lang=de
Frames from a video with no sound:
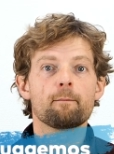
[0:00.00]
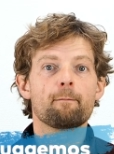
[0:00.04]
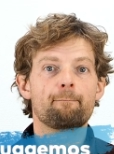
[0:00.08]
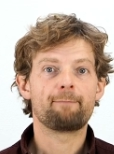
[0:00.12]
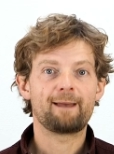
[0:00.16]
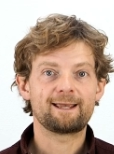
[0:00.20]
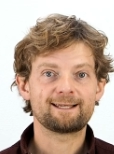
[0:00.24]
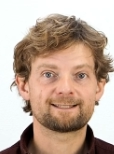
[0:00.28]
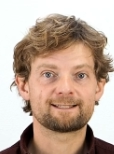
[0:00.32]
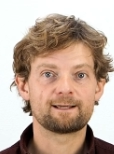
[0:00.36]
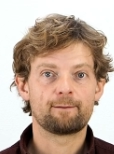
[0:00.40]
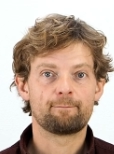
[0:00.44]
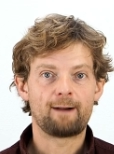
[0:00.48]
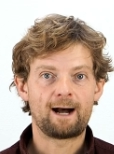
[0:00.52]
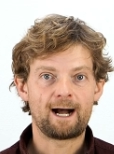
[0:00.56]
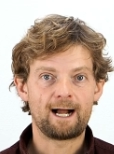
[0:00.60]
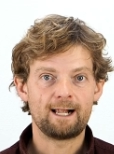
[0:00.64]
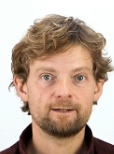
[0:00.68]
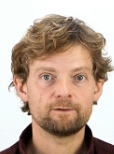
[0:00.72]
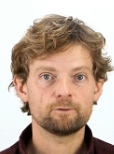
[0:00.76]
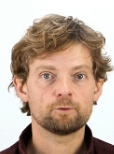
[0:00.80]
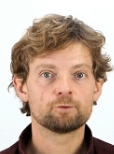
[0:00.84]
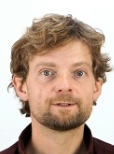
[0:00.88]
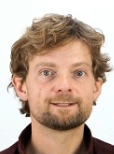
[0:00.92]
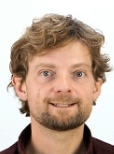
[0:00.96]
besser
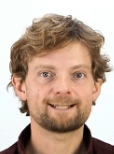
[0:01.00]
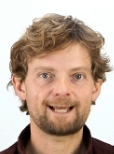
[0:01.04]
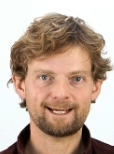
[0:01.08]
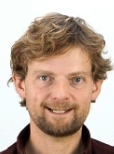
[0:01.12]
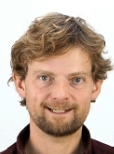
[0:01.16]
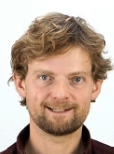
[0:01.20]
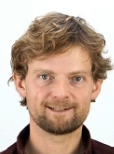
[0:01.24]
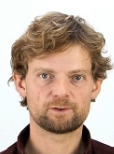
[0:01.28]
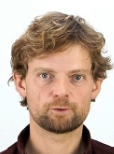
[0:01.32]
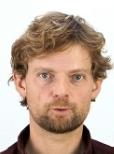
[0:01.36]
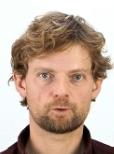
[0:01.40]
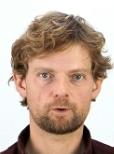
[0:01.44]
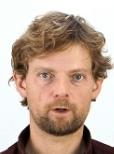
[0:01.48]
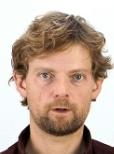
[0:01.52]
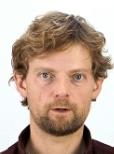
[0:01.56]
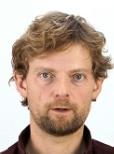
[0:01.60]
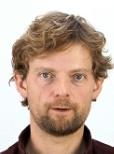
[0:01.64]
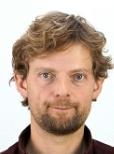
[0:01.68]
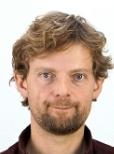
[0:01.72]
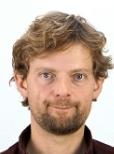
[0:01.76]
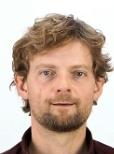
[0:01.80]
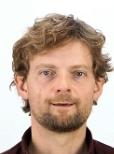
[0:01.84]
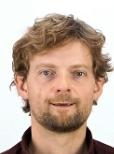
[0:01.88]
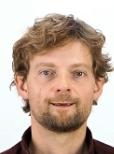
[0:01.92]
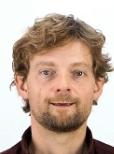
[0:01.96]
malen und zeichnen zu
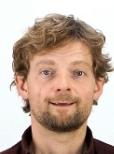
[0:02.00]
können.